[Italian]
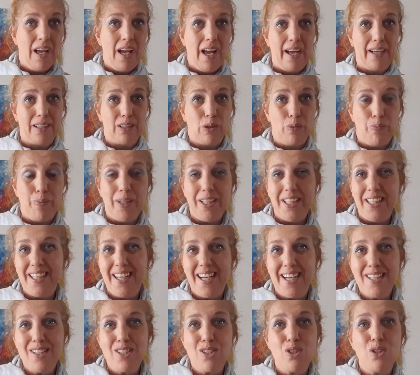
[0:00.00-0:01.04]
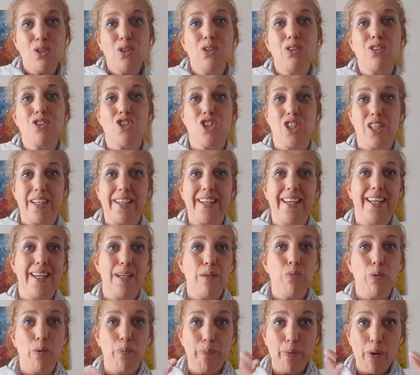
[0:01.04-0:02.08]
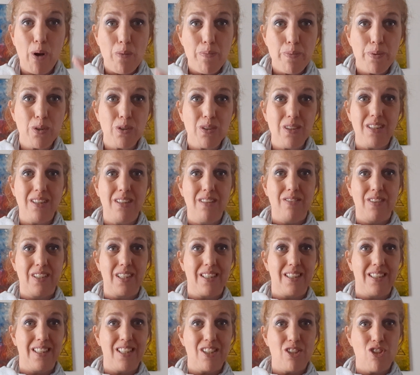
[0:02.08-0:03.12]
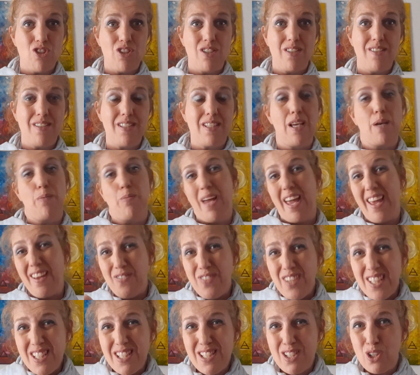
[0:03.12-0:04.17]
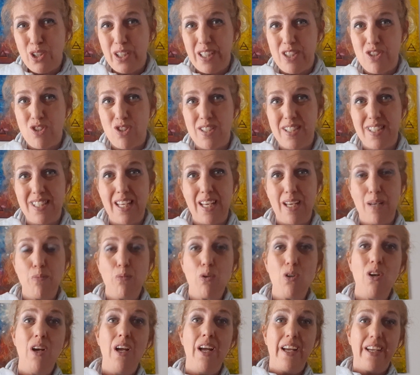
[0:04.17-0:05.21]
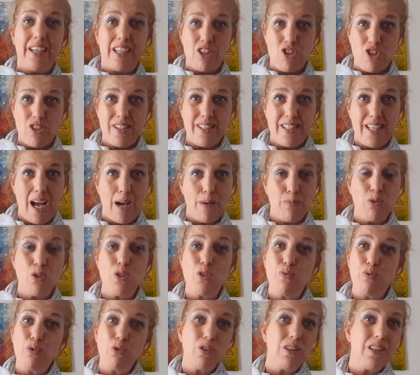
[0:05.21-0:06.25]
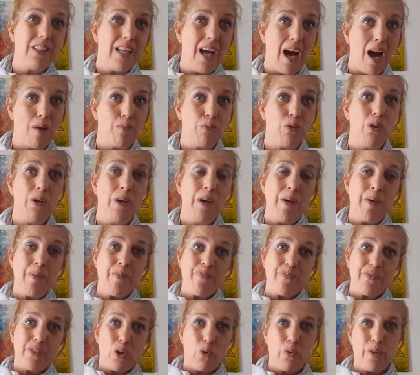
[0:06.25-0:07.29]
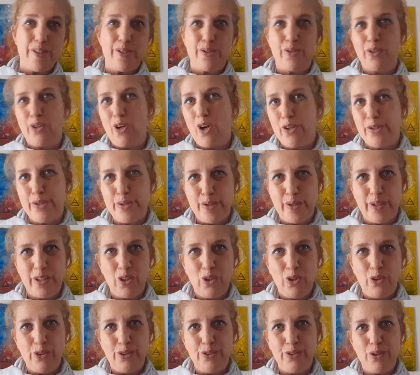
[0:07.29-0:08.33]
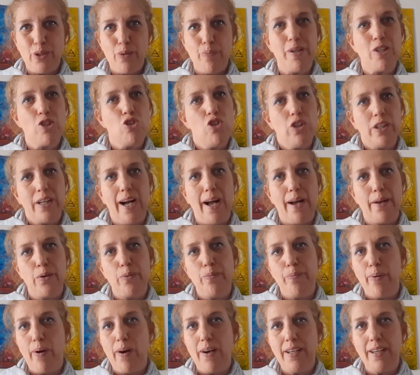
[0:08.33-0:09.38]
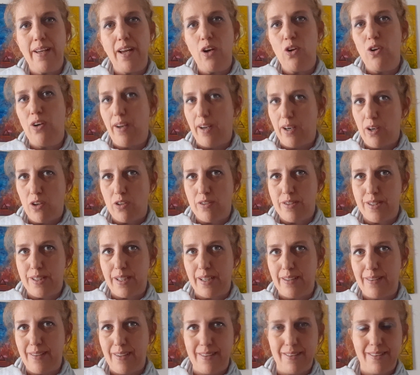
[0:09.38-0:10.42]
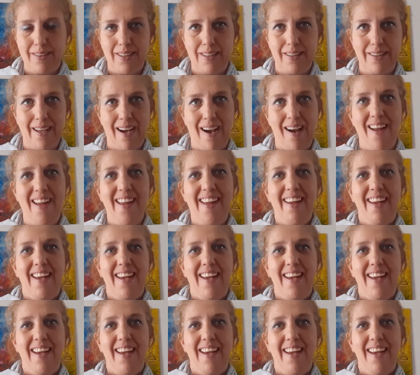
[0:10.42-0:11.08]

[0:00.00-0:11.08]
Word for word: Ecco, per il resto cercheremo proprio di divertirci insieme e visto che ci siamo, che ci siamo sfruttiamo questo nostro incontro per giocare un po' anche con la nostra identità